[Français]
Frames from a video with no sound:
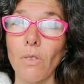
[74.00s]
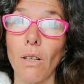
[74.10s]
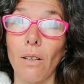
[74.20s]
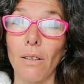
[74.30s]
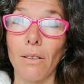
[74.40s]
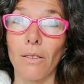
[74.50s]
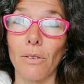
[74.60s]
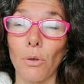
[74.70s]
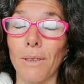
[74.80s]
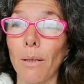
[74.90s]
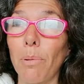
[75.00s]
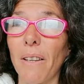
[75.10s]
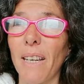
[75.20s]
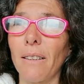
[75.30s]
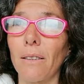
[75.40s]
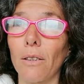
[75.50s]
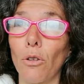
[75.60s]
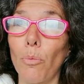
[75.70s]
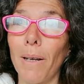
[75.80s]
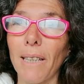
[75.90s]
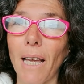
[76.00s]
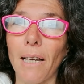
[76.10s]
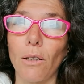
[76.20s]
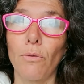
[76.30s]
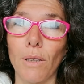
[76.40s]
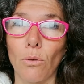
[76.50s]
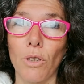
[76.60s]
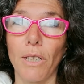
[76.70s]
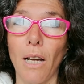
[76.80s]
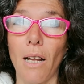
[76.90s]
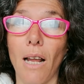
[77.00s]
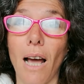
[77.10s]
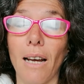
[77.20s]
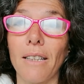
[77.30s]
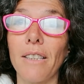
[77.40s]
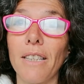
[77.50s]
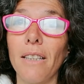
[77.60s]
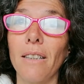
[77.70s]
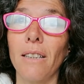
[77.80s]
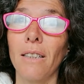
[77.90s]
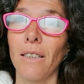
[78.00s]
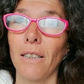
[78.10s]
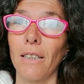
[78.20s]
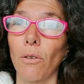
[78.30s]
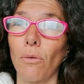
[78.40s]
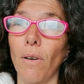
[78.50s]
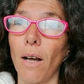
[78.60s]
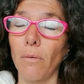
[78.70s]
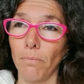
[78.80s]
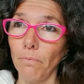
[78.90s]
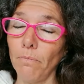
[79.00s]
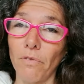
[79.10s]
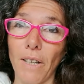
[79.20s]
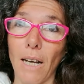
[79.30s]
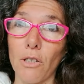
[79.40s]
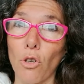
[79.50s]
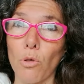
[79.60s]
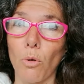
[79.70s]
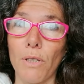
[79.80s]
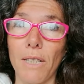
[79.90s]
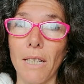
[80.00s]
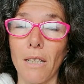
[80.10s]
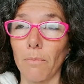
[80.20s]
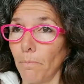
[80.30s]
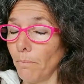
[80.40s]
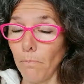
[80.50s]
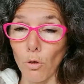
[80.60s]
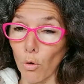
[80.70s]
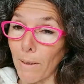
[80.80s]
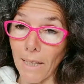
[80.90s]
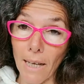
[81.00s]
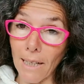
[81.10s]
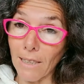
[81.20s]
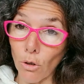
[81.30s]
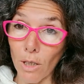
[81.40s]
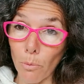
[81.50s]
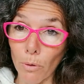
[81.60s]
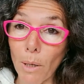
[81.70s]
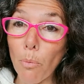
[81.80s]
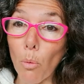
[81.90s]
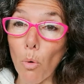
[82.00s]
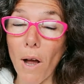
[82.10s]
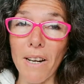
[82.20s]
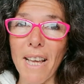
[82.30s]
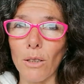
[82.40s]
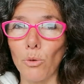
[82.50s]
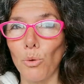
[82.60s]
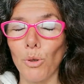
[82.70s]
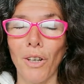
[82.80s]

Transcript: euh, sur cette planète. Le patriarcat, d'une façon générale, a régné, et on va vers un changement de cycle. Donc patriarcat, ça correspondait pour moi à l'ère du